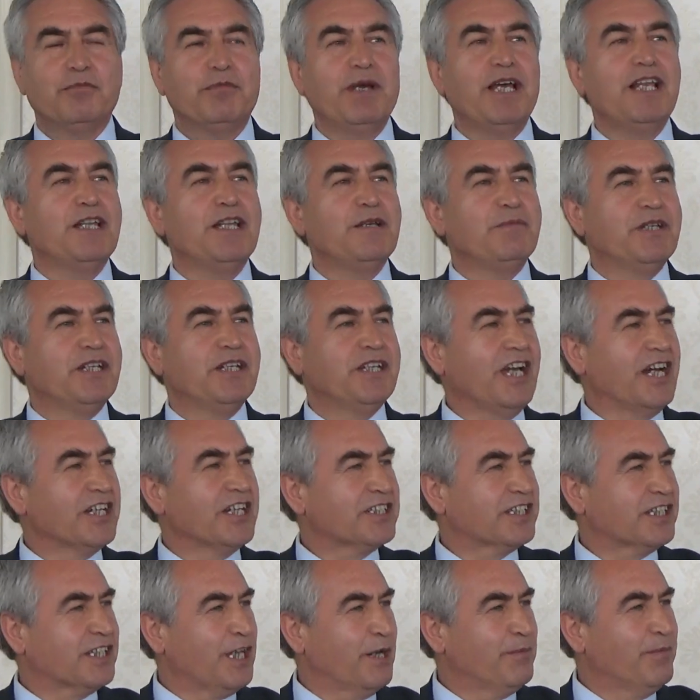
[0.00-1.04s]
Belli bir
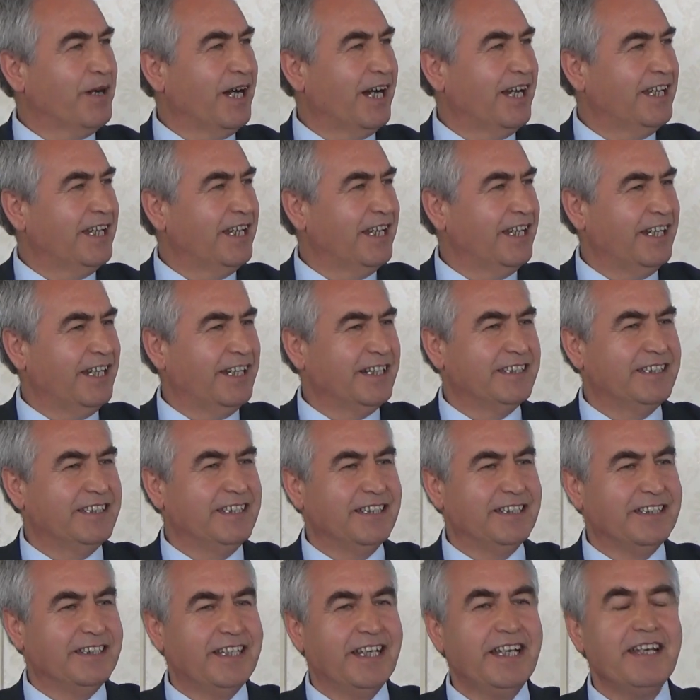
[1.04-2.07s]
yaş kemale
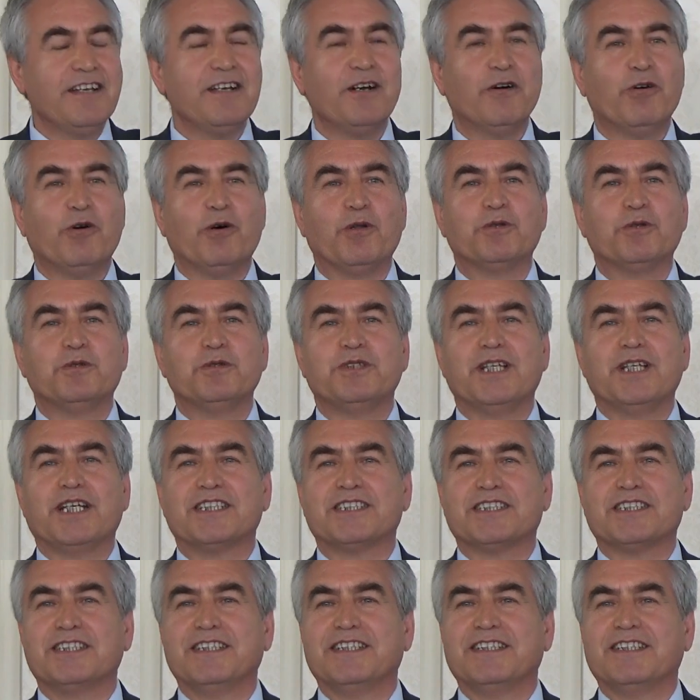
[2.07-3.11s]
erdiğinde,
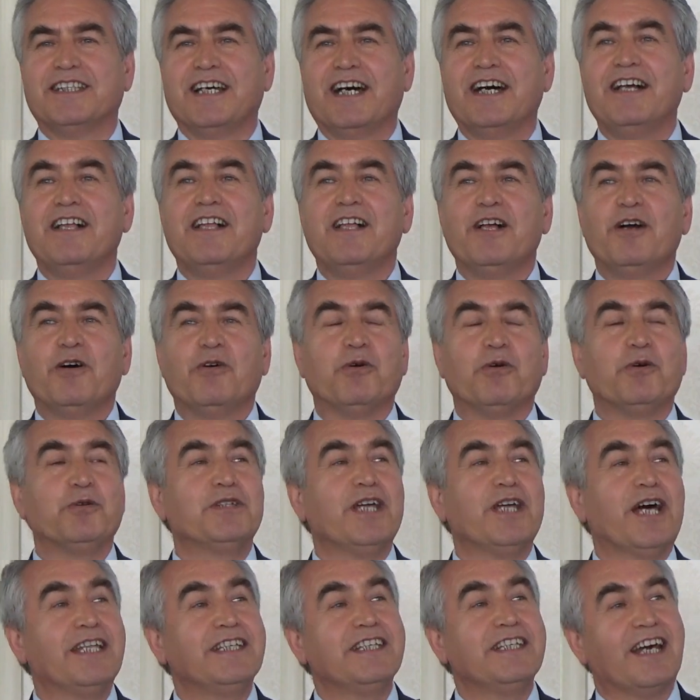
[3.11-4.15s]
olgunlaştığında,
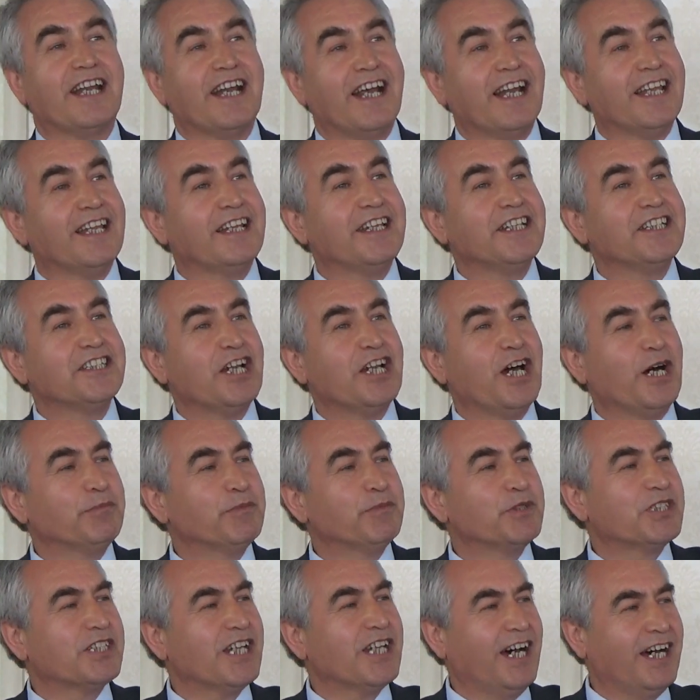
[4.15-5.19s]
ondan
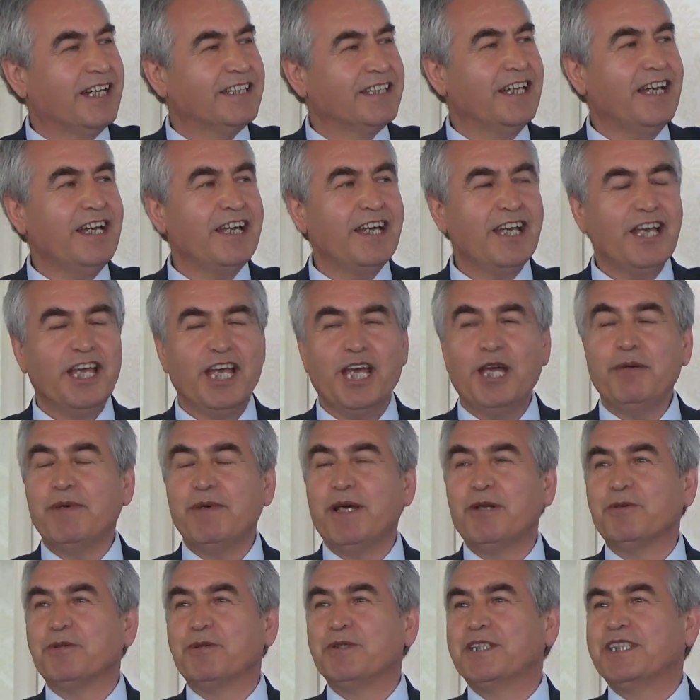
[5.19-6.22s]
yararlanacağımız çağda
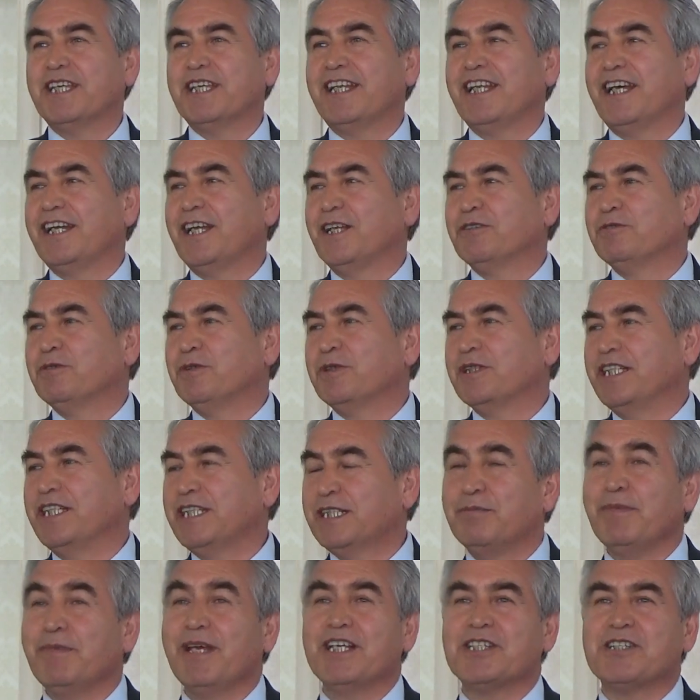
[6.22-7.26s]
hemen onu kenara doğru
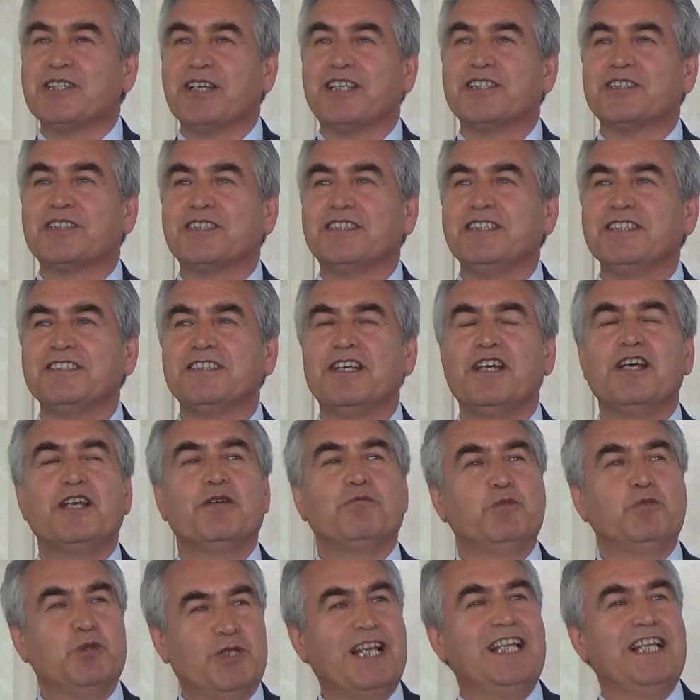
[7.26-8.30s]
itmeye çalışırız.
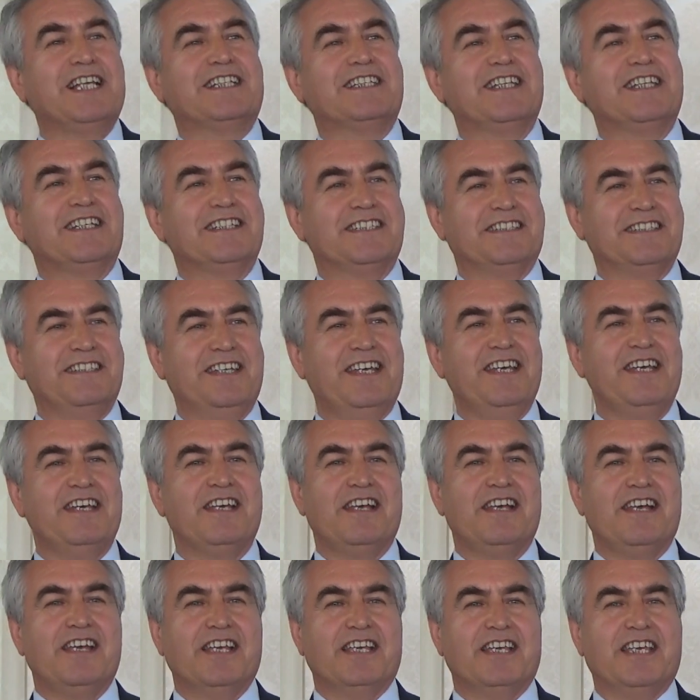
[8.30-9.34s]
Müzelik deriz. Niye?